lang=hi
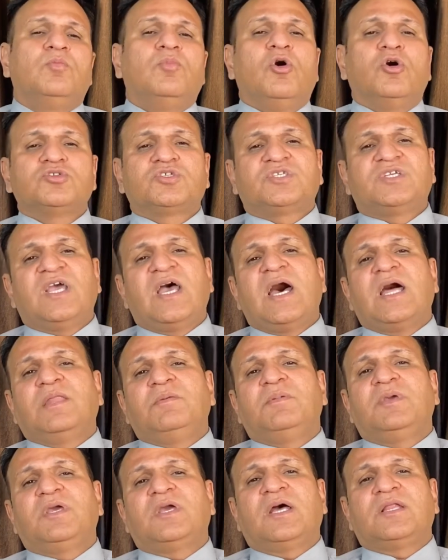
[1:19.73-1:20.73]
बहुत से
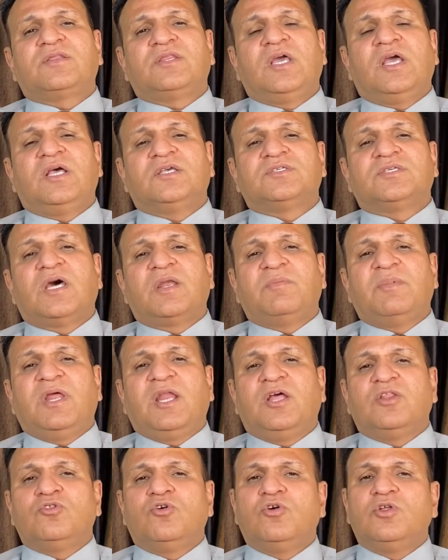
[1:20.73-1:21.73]
आदमी कहते हैं सर
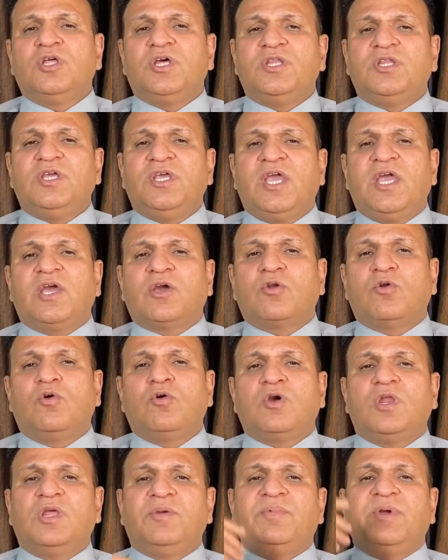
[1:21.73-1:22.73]
मैंने दो दे दी एक
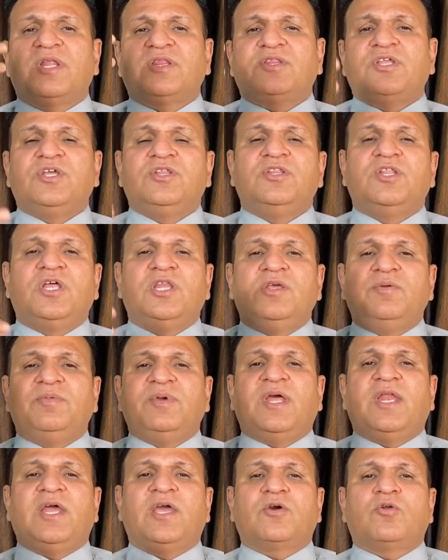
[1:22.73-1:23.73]
रोक ली फिर तीन दे दी
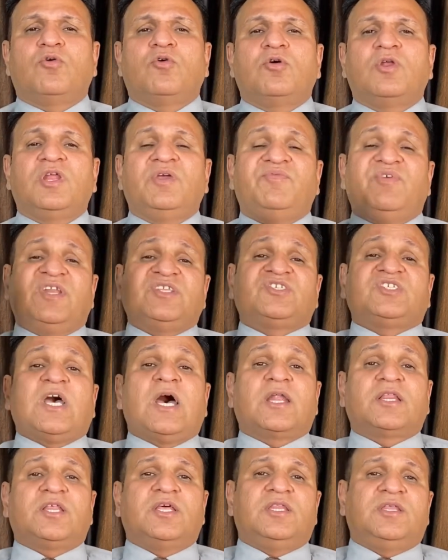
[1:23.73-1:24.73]
फिर एक रोक ली फिर
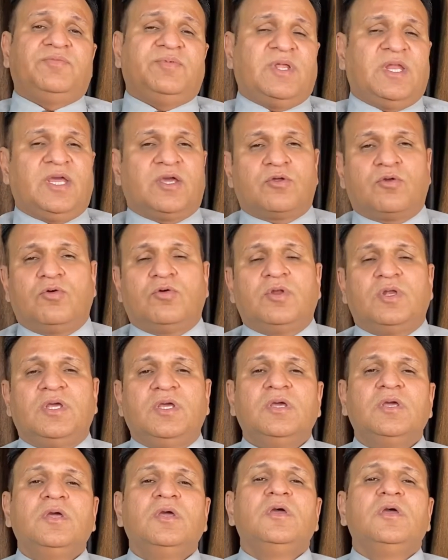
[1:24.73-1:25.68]
चार दे दी फिर एक रोक ली